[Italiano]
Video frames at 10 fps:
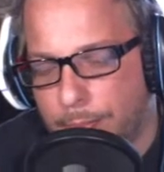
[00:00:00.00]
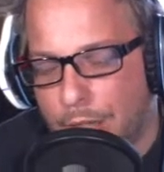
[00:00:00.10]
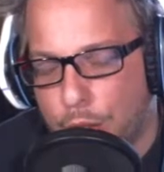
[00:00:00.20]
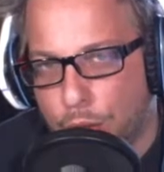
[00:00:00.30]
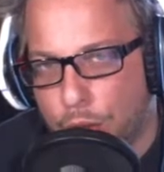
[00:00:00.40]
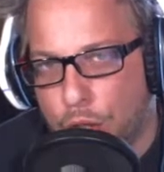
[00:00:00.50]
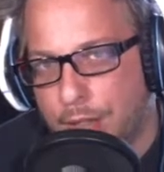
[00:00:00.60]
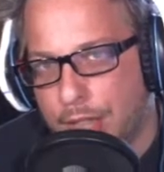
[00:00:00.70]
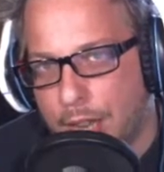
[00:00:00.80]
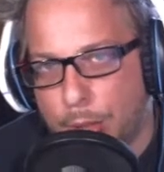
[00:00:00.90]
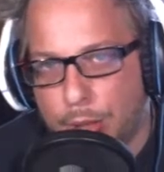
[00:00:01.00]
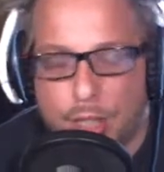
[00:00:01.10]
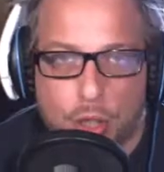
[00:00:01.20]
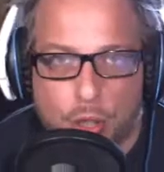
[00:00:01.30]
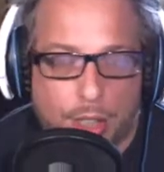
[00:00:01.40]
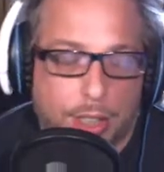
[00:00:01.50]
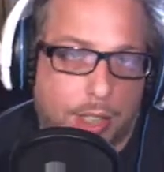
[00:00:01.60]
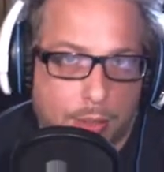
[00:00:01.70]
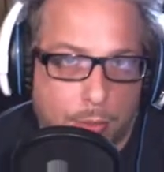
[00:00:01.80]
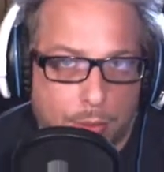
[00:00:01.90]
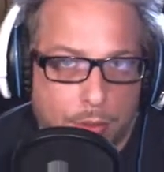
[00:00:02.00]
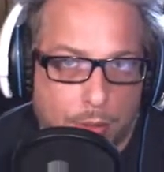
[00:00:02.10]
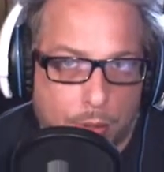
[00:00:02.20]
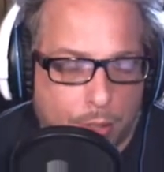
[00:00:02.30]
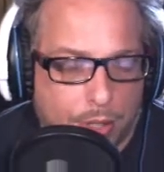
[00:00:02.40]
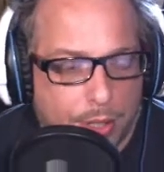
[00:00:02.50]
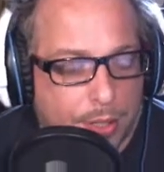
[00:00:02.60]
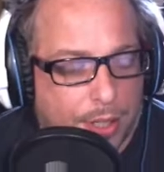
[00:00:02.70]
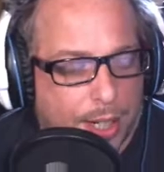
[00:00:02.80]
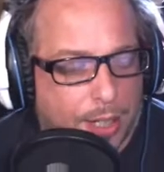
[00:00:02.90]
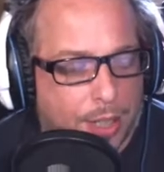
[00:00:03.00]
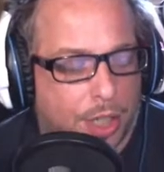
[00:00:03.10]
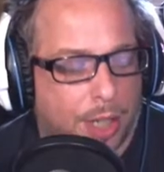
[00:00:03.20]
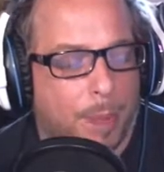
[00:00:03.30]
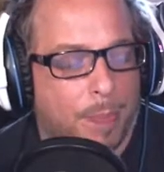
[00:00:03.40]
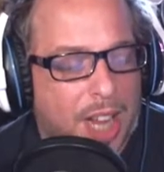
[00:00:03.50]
al giorno d'oggi vediamo nei giochi dello, sullo stesso stile, diciamo.